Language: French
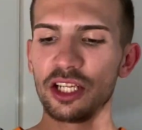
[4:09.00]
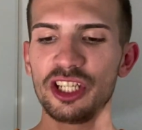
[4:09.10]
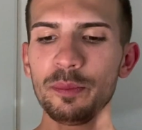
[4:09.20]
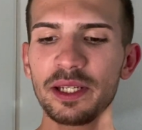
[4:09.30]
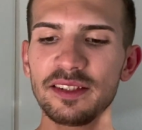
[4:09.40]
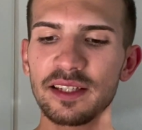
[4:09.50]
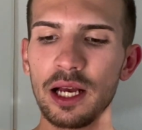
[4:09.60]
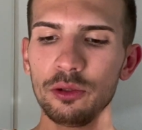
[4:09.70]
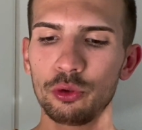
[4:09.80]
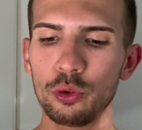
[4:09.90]
J'ai pris
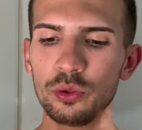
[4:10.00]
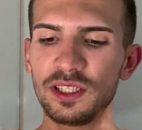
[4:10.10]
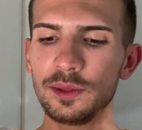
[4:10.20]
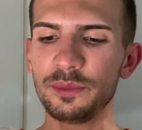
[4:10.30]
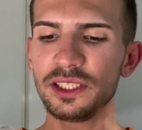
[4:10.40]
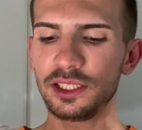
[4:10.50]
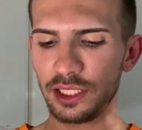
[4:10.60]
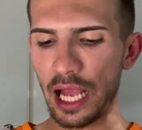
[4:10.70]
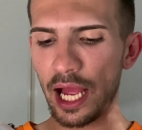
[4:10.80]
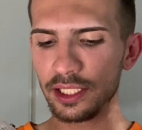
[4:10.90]
ça, de l'eau
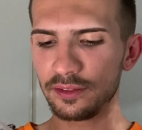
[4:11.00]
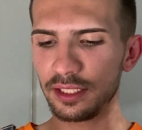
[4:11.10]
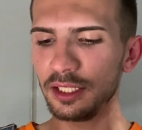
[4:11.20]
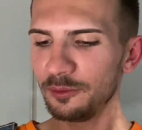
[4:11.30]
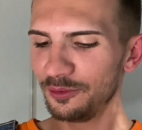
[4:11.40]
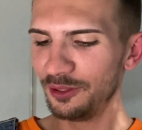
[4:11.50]
déminéralisée.